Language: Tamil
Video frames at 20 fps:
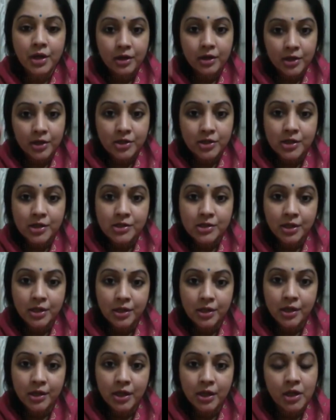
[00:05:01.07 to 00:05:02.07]
ரஜினி சார்
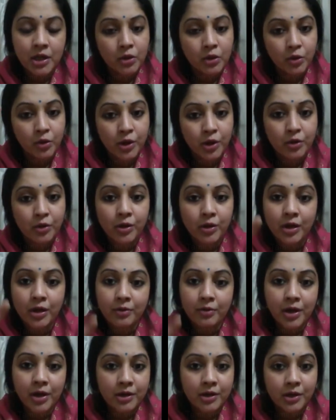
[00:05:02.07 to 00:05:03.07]
கிட்ட கோடி கோடியில்
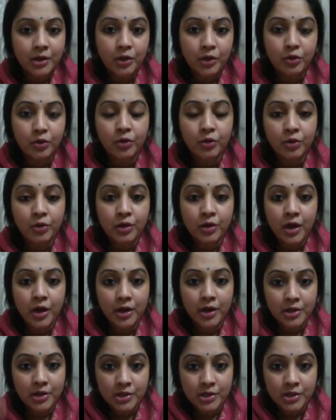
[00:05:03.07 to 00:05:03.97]
வாங்க தெரியும் ஆனால்